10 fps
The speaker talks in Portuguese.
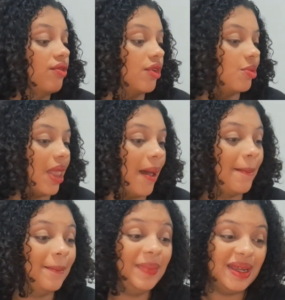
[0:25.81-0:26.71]
Vamos lá.
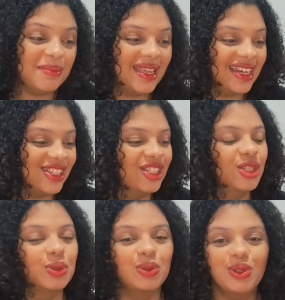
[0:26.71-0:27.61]
Primeiro de
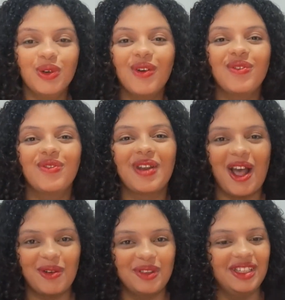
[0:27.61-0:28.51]
tudo,
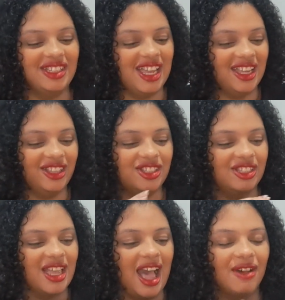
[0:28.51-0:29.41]
fralda, gente.
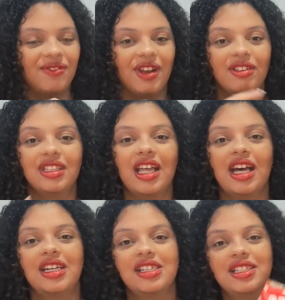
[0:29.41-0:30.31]
A fralda da
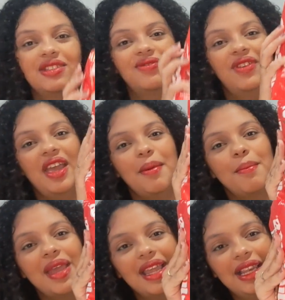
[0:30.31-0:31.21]
Hugs
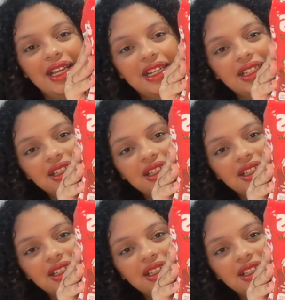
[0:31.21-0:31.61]
vermelha.